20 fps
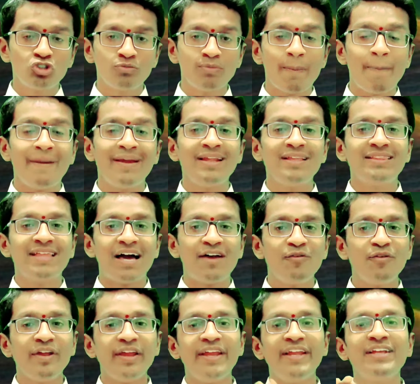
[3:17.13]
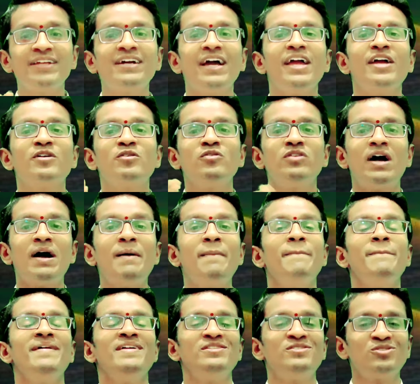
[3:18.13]
శుభ ఫలితాలు ఇంకా ఎక్కువగా
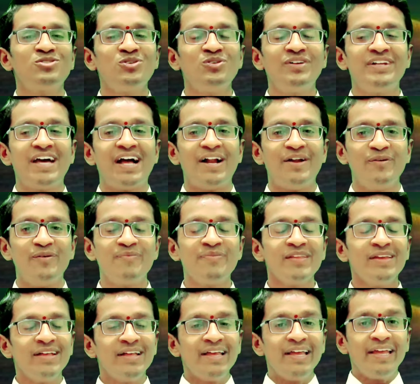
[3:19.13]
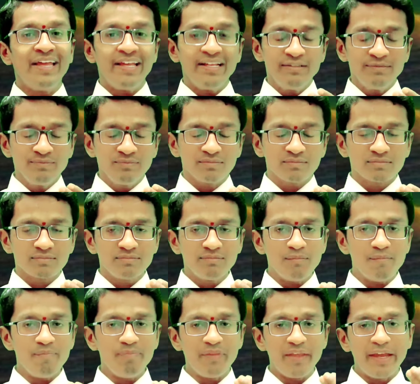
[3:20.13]
పెంచుతుంటాడు
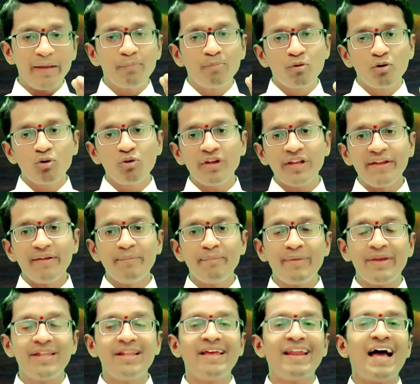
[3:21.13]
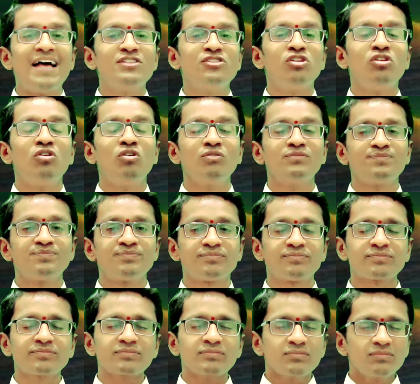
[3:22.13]
ఇప్పుడు ఈ మీనరాశిలో
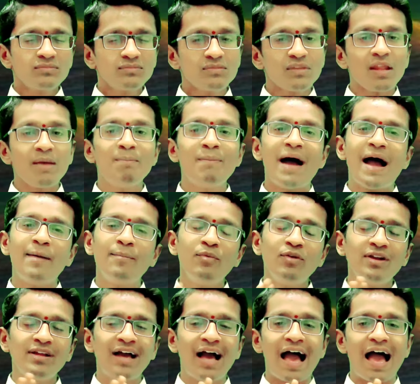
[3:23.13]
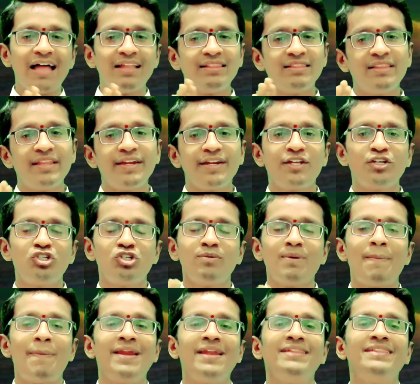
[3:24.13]
మామూలుగా అందరికి శుభ
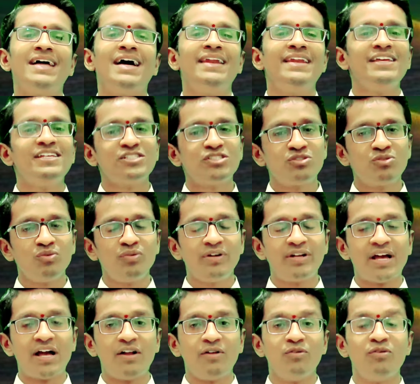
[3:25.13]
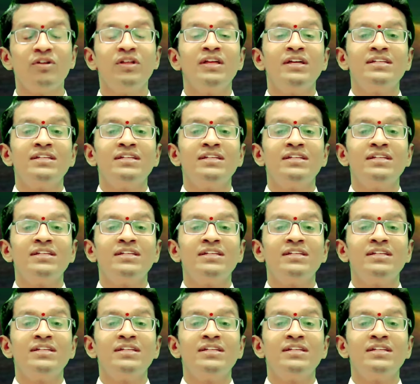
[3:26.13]
ఫలితాలే ఇస్తుంటారు